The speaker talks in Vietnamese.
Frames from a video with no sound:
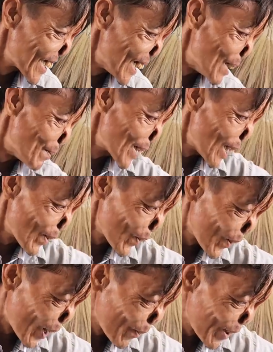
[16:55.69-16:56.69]
Tìm thì đâu
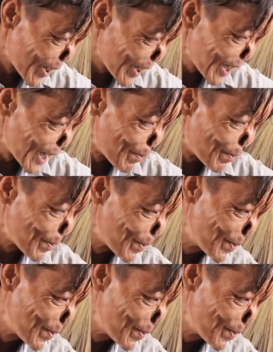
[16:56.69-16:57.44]
cũng không có được tìm